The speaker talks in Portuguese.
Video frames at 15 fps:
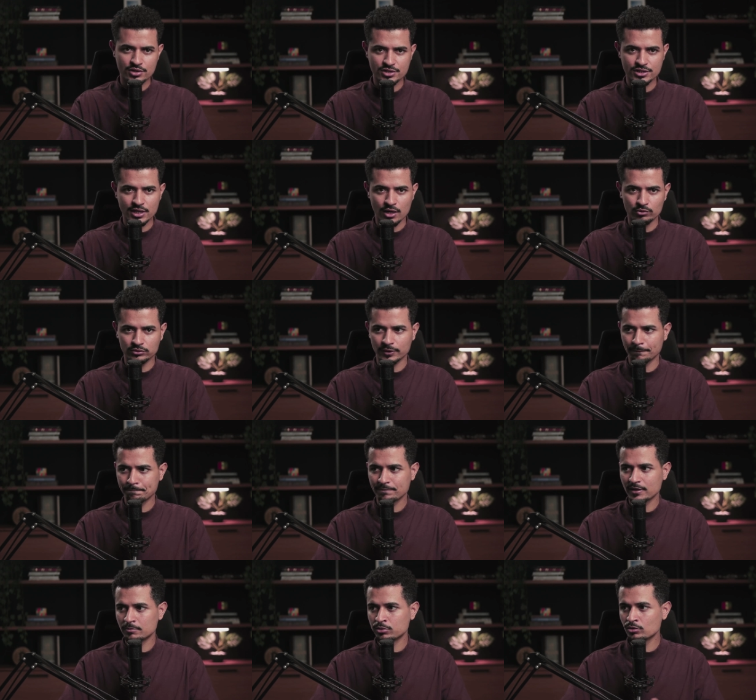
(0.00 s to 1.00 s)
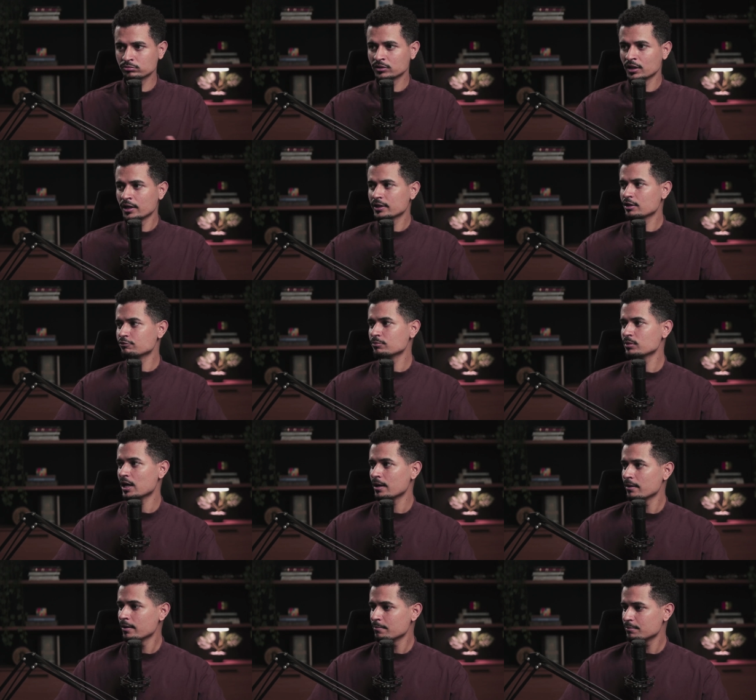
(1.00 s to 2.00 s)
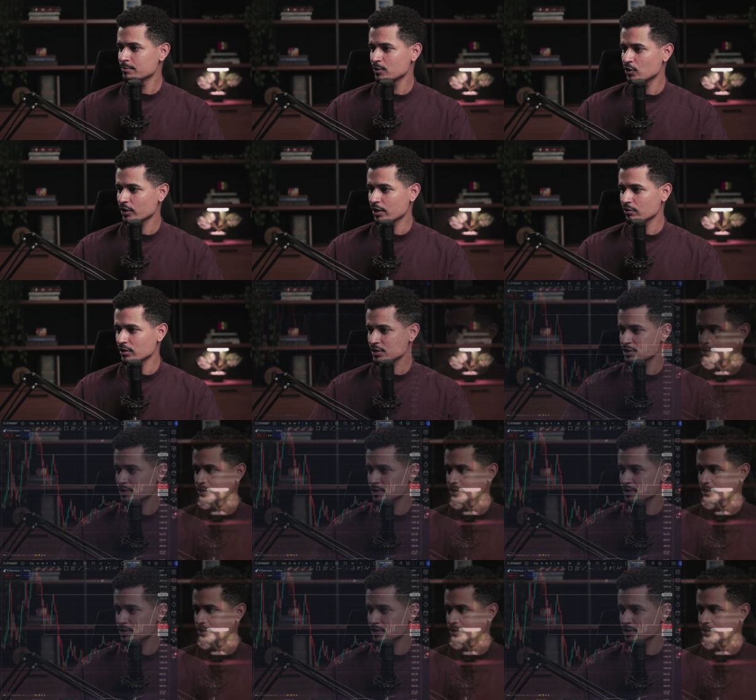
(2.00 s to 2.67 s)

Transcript: de alta, tá bom? Então vamos lá. Primeiro eu quero estar